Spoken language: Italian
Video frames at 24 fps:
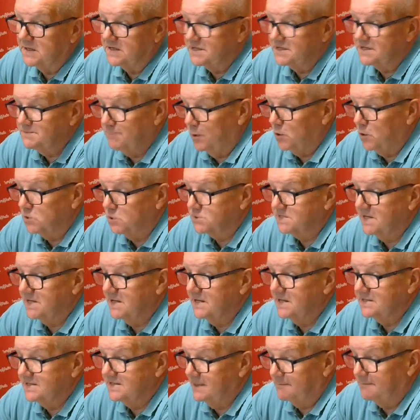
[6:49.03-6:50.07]
risposta
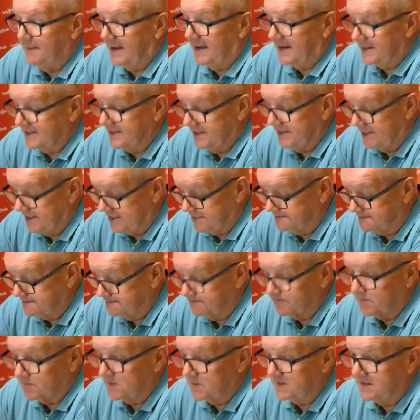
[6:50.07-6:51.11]
da parte
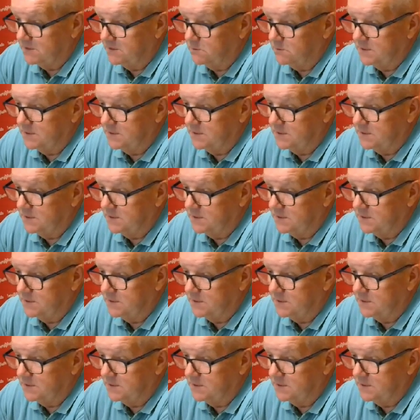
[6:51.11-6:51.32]
di,